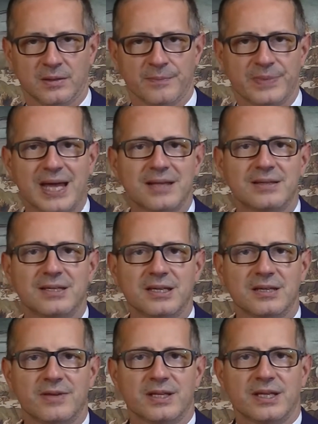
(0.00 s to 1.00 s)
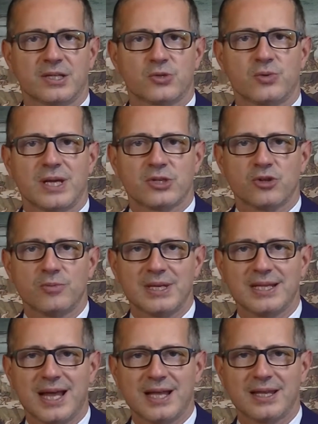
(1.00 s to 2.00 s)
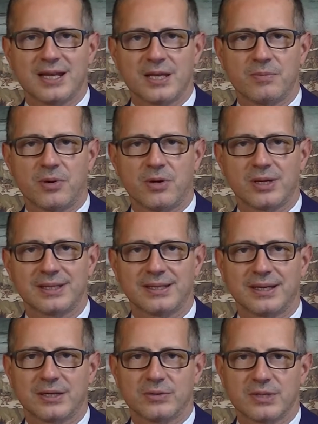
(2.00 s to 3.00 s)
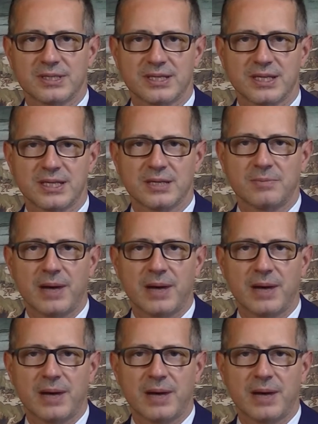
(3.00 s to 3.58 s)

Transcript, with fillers: Dante vede sulla sommità delle porta queste